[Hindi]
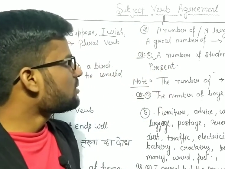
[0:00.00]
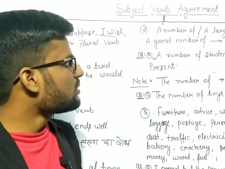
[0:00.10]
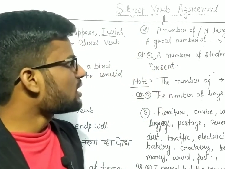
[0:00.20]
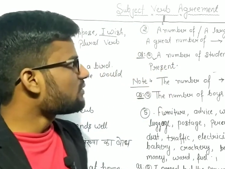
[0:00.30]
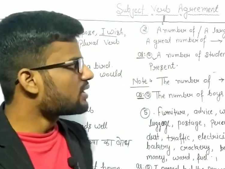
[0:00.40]

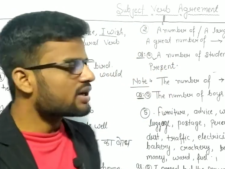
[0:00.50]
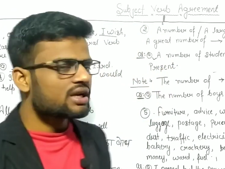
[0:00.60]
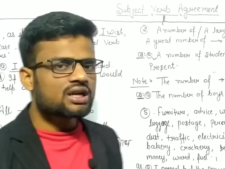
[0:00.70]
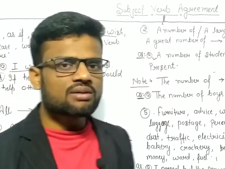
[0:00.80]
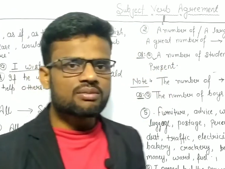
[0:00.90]
नंबर ऑफ अ
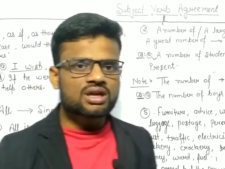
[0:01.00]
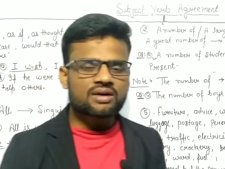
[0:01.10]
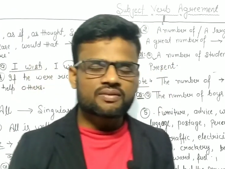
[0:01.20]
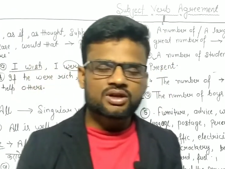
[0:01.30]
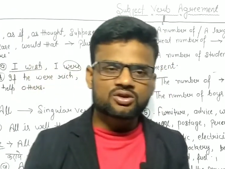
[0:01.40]
ग्रेट नंबर
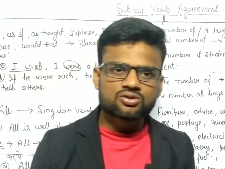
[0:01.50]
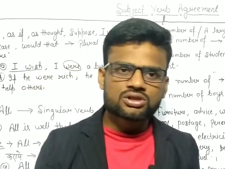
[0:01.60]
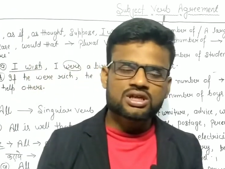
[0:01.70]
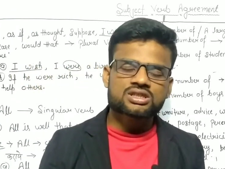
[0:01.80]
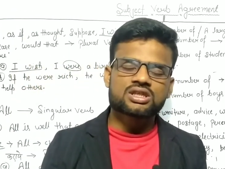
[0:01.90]
ऑफ का
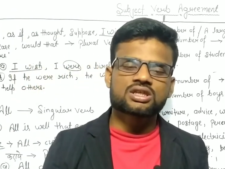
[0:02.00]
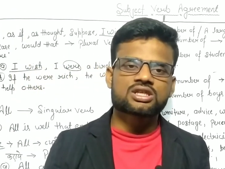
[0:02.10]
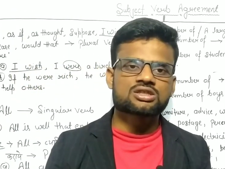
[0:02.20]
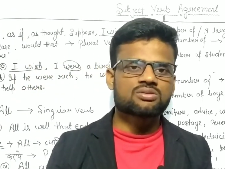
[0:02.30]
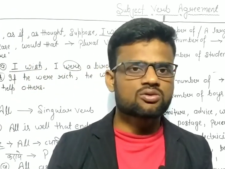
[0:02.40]
यूज अगर
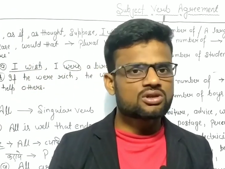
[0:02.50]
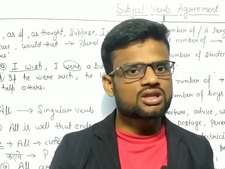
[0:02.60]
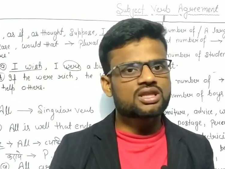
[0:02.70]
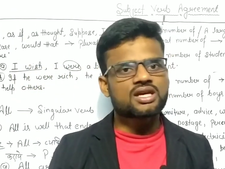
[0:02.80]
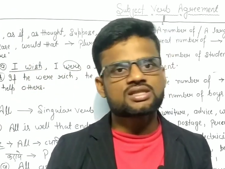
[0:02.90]
सेंटेंस में हो
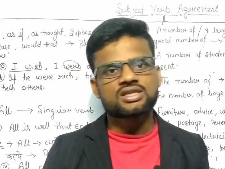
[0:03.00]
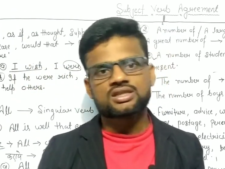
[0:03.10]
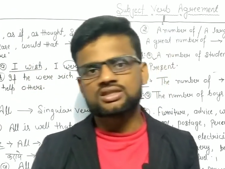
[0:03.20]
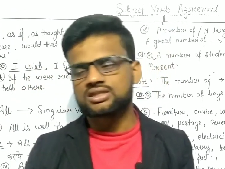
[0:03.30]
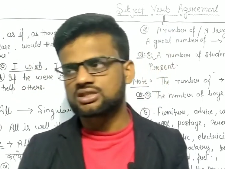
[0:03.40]
जाता है सेंटेंस